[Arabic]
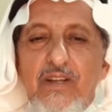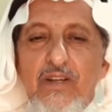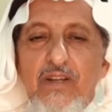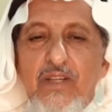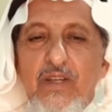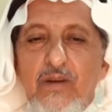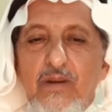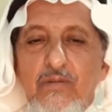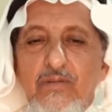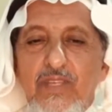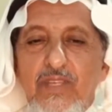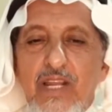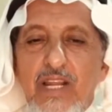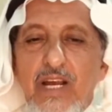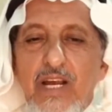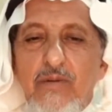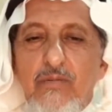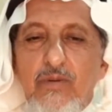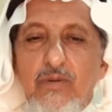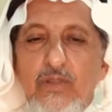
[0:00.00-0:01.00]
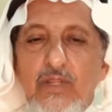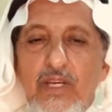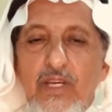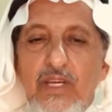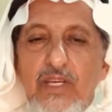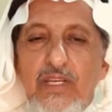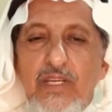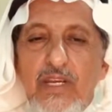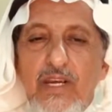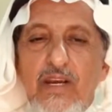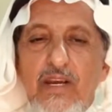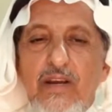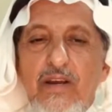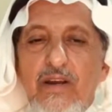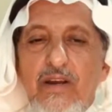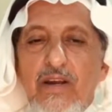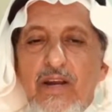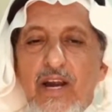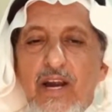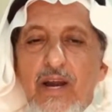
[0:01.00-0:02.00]
نهديكم سلام
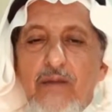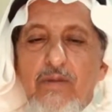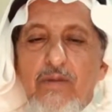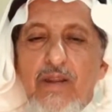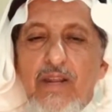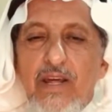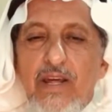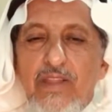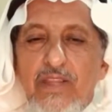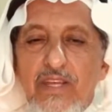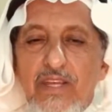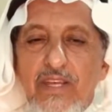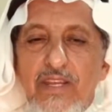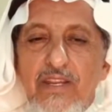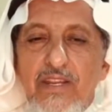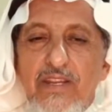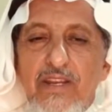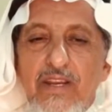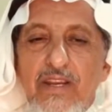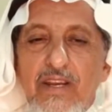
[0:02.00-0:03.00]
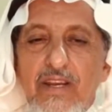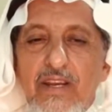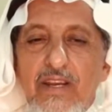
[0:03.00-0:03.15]
وتحية عبر الأثير